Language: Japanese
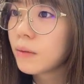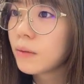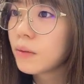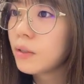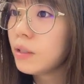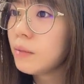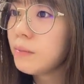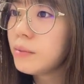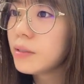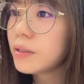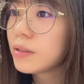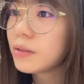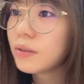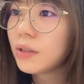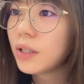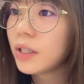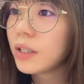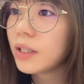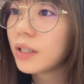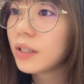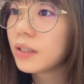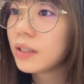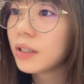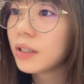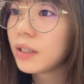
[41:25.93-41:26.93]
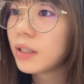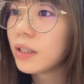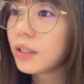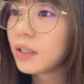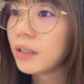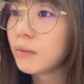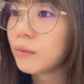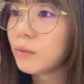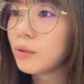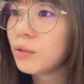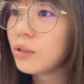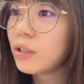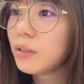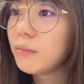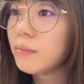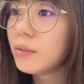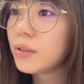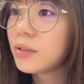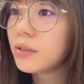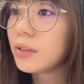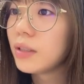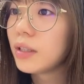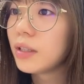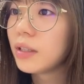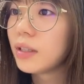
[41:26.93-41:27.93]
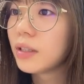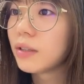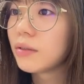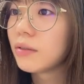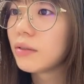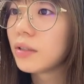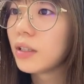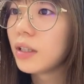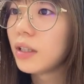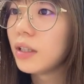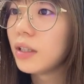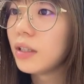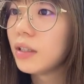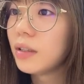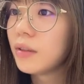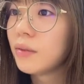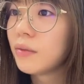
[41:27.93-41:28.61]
グリーンピースご飯いらないいらないもうグリーンピース入れなくていい